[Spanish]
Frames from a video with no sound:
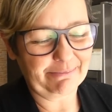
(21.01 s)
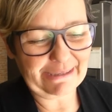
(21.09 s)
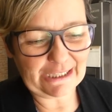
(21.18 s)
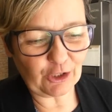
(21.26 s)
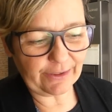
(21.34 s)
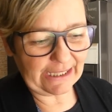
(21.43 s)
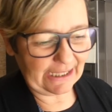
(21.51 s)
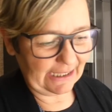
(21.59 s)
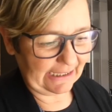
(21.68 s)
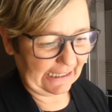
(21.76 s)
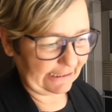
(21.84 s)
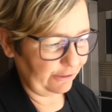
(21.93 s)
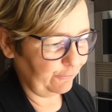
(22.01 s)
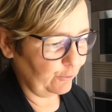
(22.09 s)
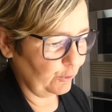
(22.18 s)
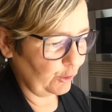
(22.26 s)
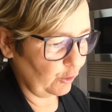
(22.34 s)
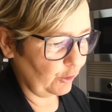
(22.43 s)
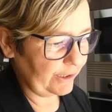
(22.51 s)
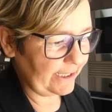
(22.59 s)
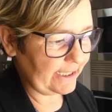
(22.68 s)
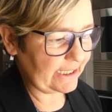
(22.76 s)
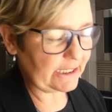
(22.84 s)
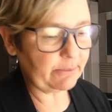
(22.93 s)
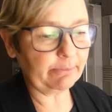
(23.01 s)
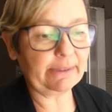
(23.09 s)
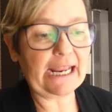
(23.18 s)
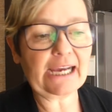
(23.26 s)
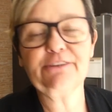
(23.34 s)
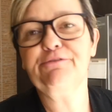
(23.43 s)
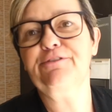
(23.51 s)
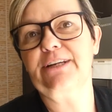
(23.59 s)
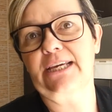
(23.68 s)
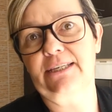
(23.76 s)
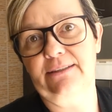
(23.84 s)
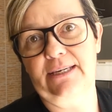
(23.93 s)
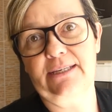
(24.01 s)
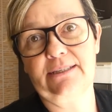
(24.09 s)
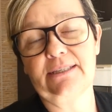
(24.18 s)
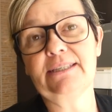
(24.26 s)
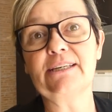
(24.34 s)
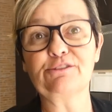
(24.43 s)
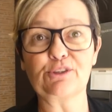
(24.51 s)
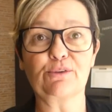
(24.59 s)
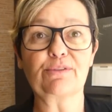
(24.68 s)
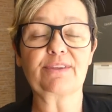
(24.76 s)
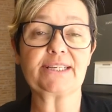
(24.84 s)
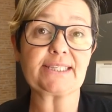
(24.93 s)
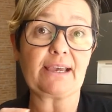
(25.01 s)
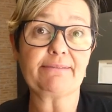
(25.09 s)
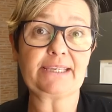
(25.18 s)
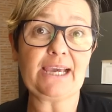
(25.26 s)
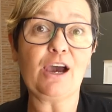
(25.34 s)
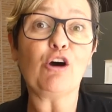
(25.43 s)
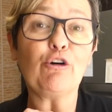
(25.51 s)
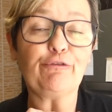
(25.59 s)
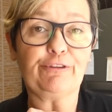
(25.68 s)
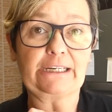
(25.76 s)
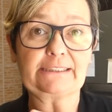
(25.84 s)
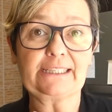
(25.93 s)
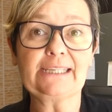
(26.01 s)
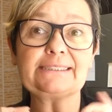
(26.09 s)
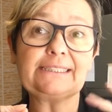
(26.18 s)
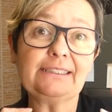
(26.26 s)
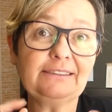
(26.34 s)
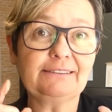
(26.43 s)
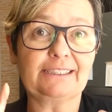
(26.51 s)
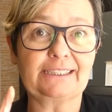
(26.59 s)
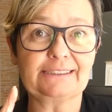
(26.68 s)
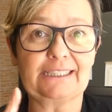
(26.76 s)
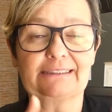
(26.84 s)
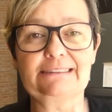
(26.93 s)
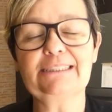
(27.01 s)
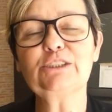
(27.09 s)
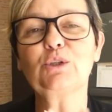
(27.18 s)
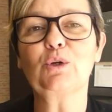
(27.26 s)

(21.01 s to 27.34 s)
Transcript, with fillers: vengo del Carrefour, hoy es Black Friday y entonces había ofertas interesantes,